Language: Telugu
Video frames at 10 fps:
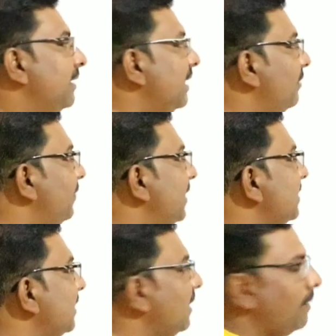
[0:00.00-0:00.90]
డియర్ ఫ్రెండ్స్
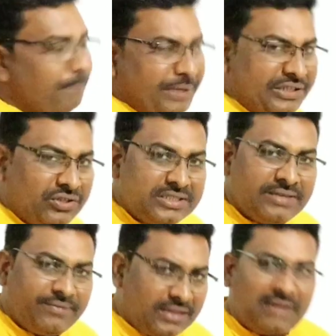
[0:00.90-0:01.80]
ఇక్కడ బిట్
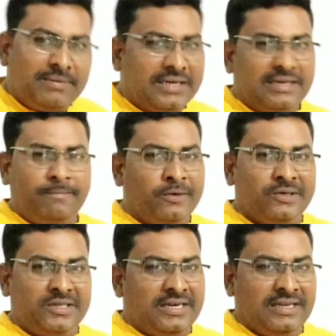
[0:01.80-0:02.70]
వచ్చే విధానం మనకి
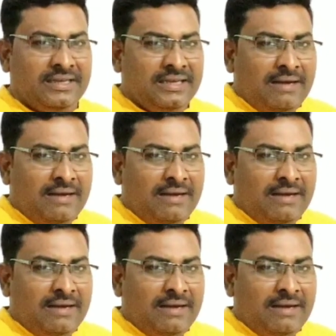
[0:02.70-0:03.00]
ఇంపార్టెంట్ అండి